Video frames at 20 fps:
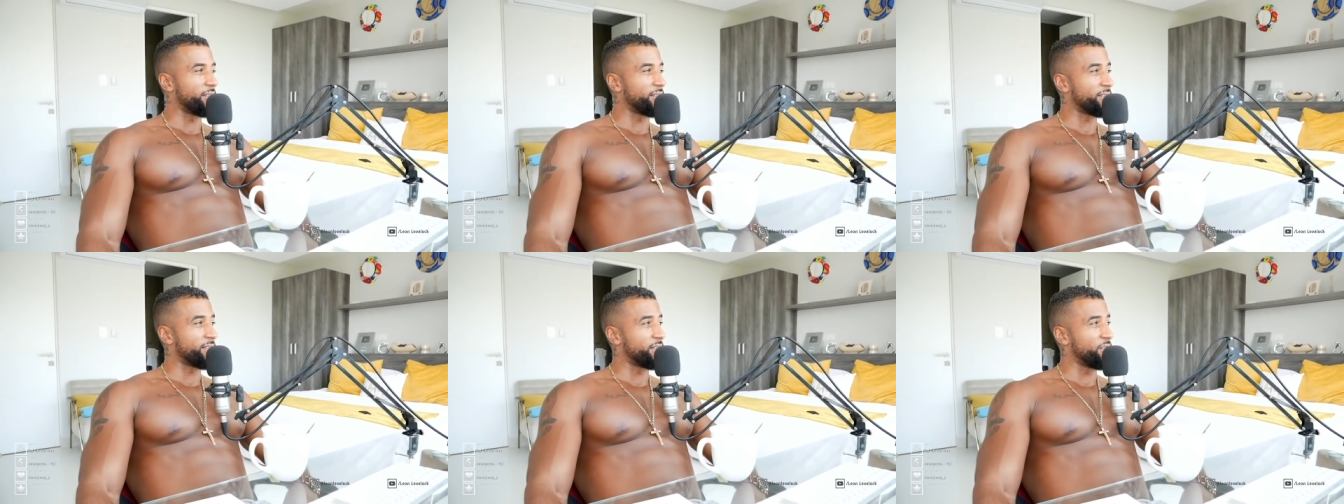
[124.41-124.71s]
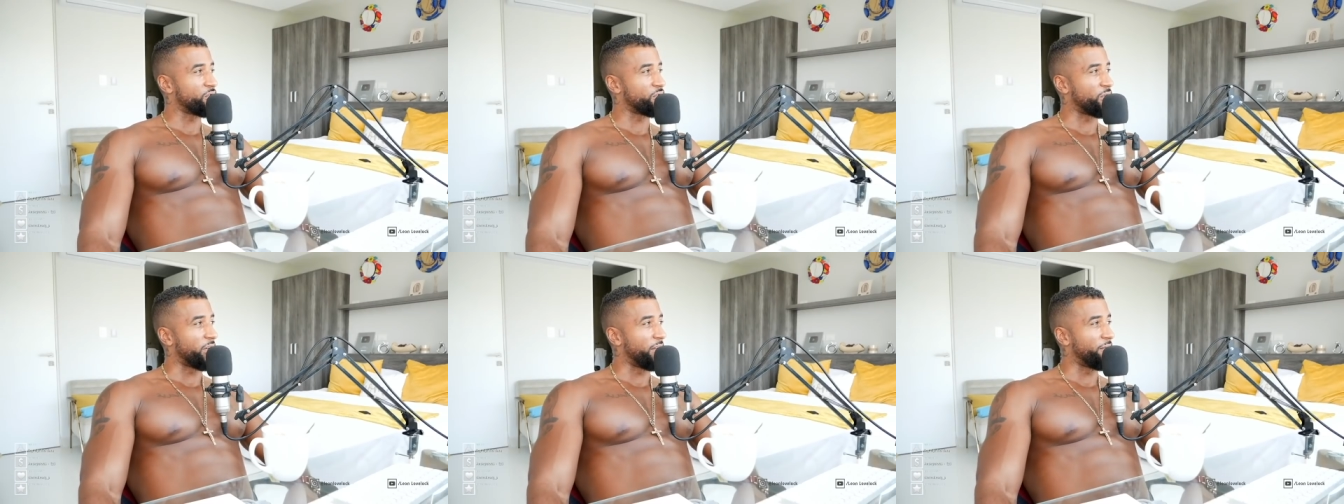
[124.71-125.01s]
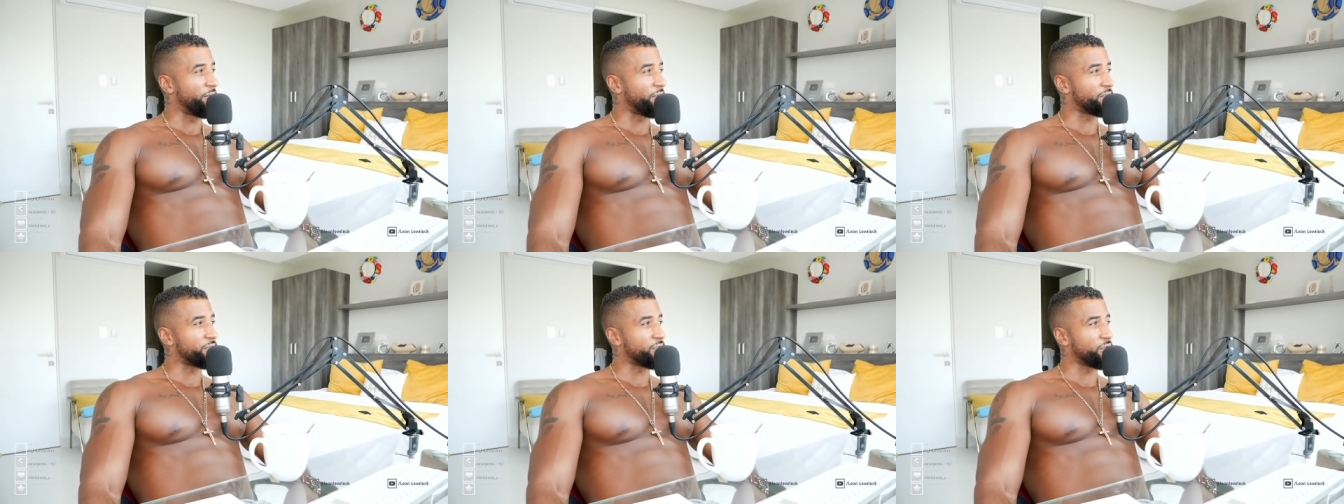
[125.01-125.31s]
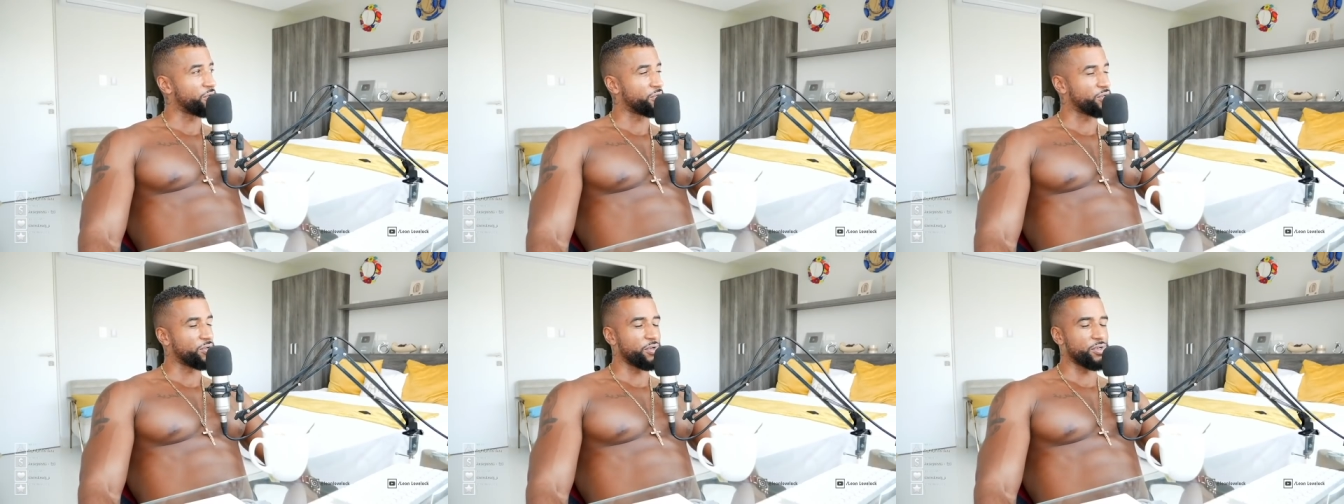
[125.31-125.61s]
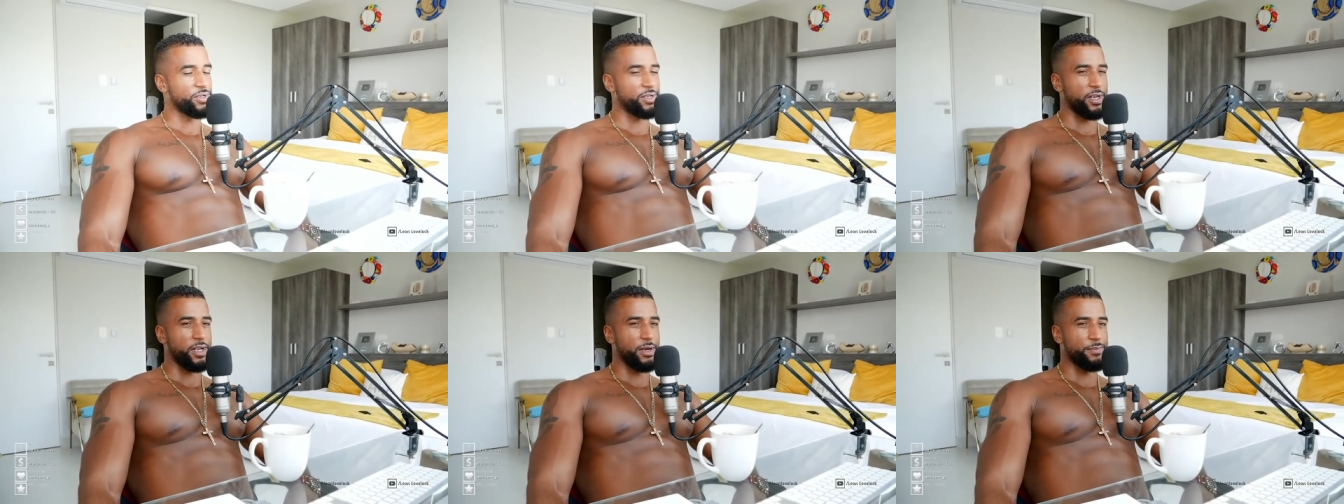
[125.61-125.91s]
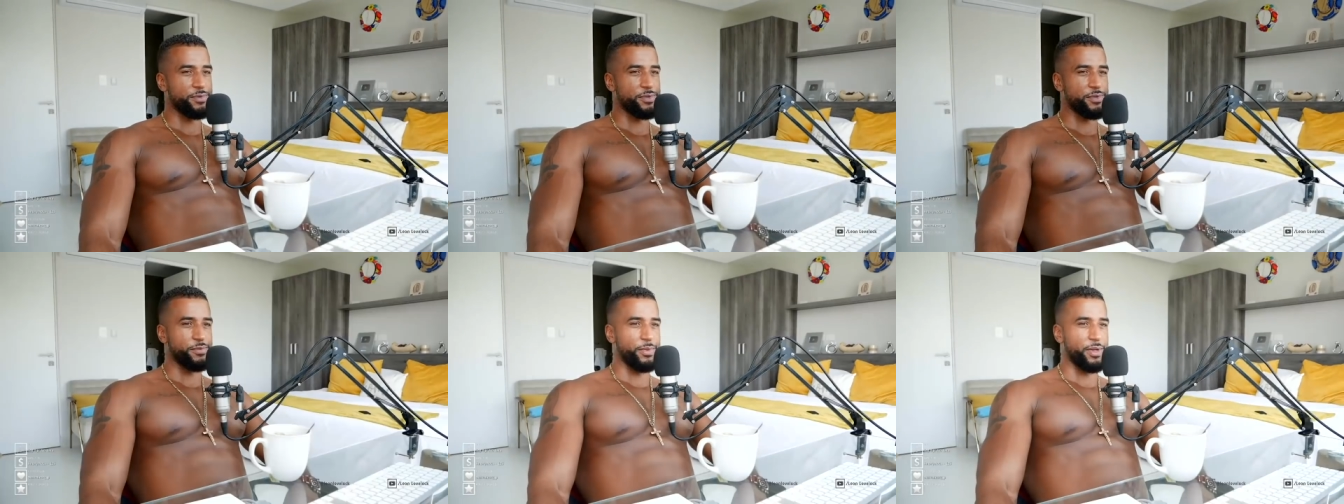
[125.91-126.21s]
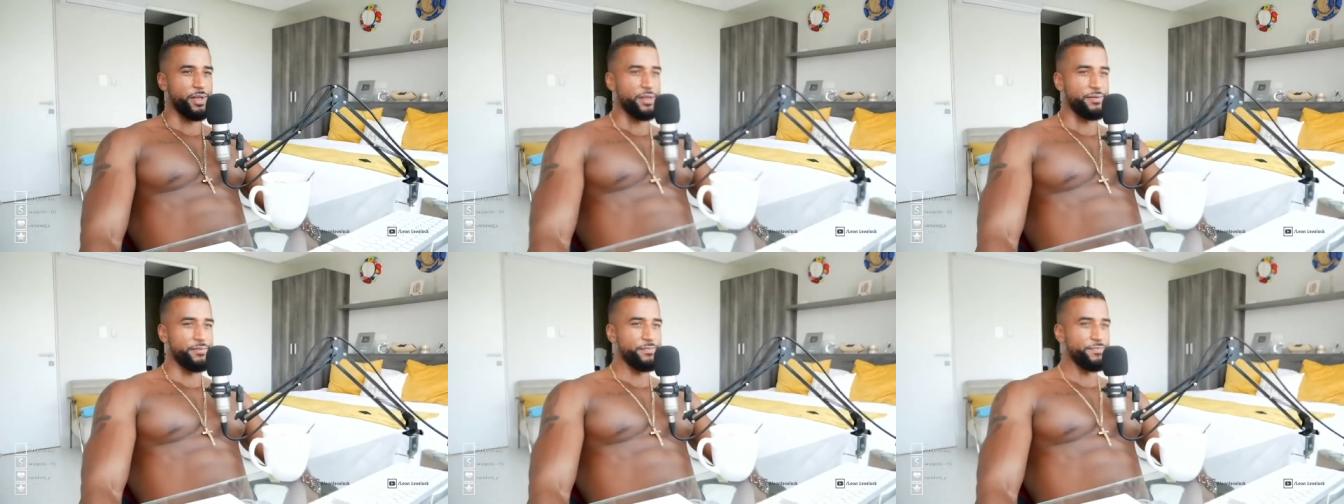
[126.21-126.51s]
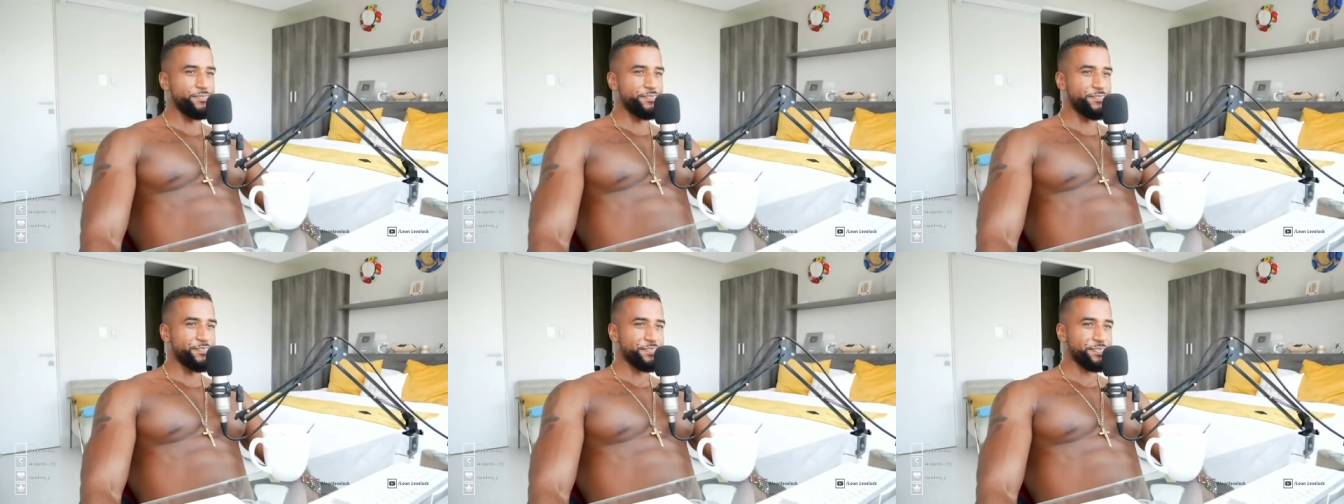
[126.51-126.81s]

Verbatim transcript: Es ist nicht so einfach, sich aus Deutschland abzumelden.